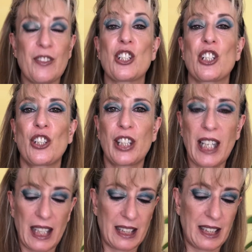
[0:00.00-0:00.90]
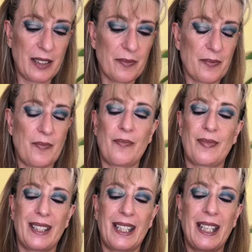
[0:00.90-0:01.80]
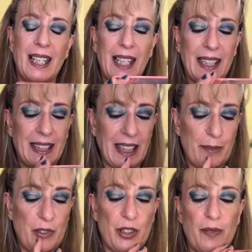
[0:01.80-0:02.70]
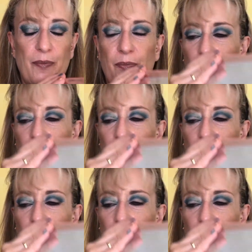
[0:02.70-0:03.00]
Socialité, en la que tenemos